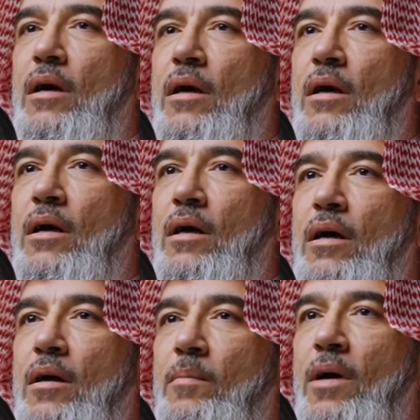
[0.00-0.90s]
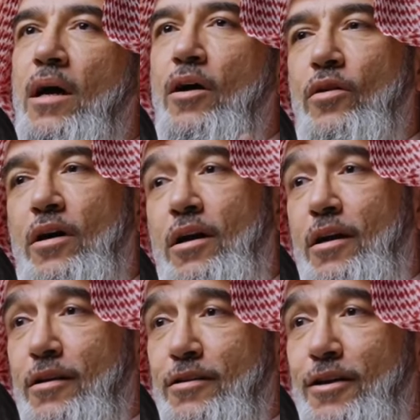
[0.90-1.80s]
آه ما حاخد
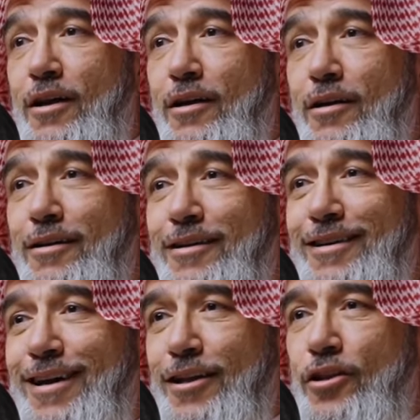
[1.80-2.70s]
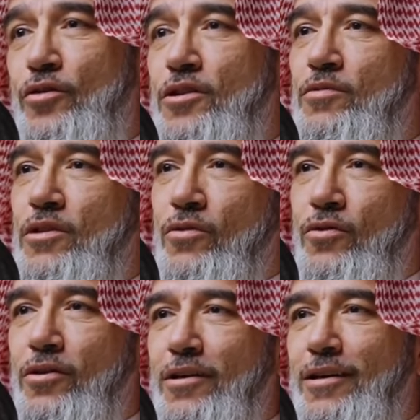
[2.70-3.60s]
قرارات اسرع حتى لو جبت
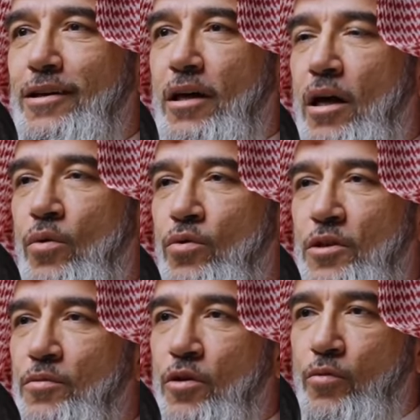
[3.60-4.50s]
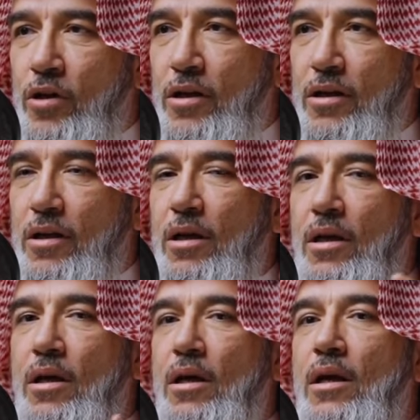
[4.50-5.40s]
صندوق آه، او جبت تمويل
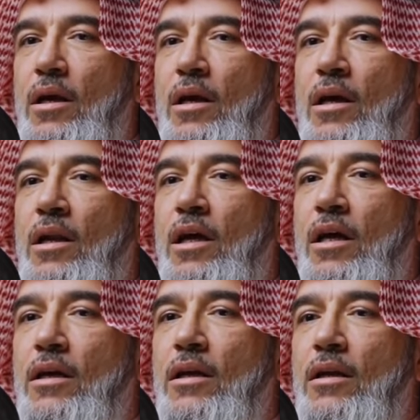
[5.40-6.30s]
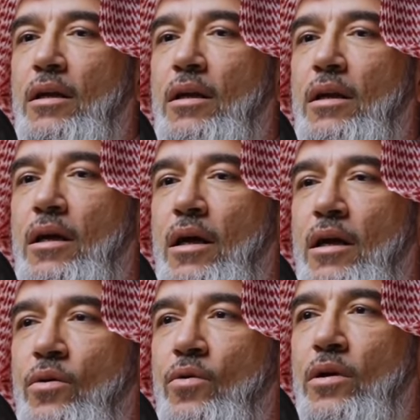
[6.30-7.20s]
آه، لكن
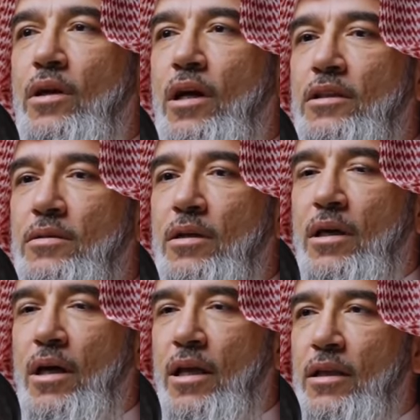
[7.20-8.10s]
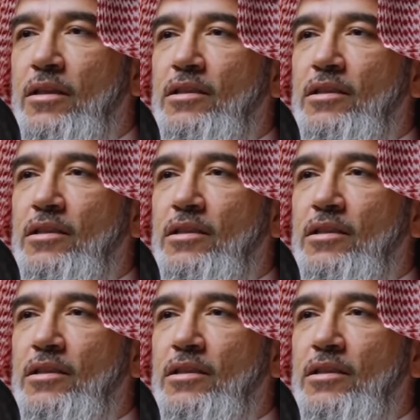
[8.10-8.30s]
حيكون حج... آه، عدد